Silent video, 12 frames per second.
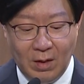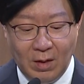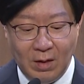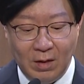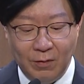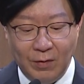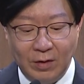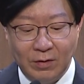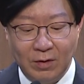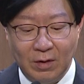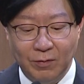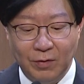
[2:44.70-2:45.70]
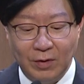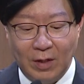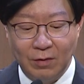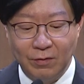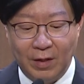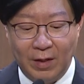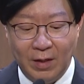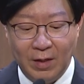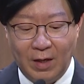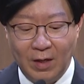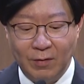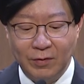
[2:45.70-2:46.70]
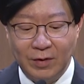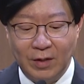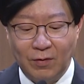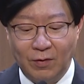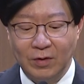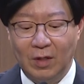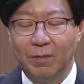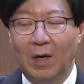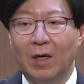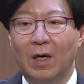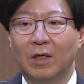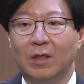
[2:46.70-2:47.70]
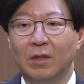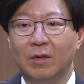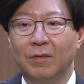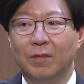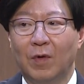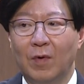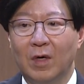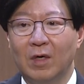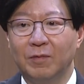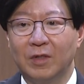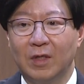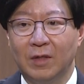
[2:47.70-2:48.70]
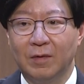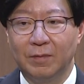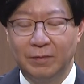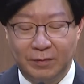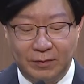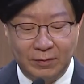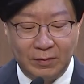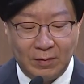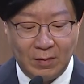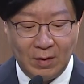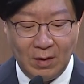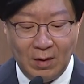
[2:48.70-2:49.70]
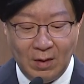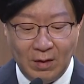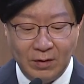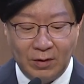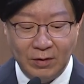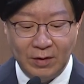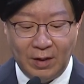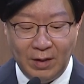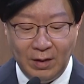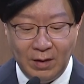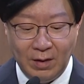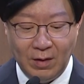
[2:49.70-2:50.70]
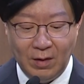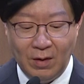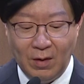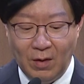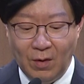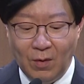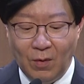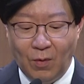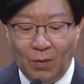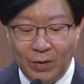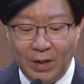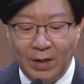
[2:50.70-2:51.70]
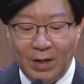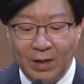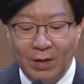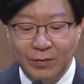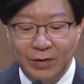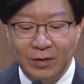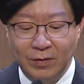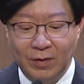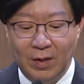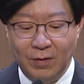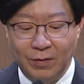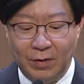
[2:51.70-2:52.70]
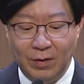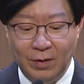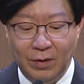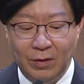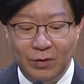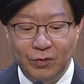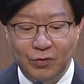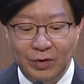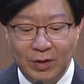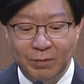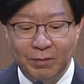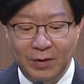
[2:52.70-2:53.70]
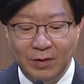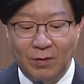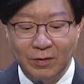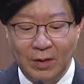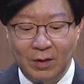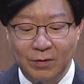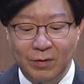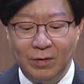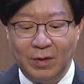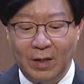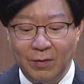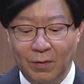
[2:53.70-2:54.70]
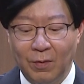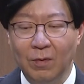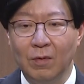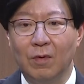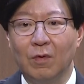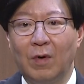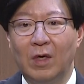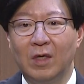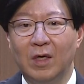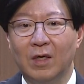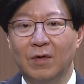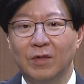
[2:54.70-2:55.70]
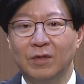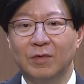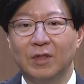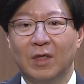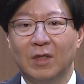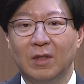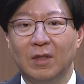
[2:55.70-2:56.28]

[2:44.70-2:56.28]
이를 위한 금융당국의 가계부채 정책 방향은 명확합니다. 첫째, 올해 가계부채 증가율을 GDP 성장률 내로 관리할 것입니다.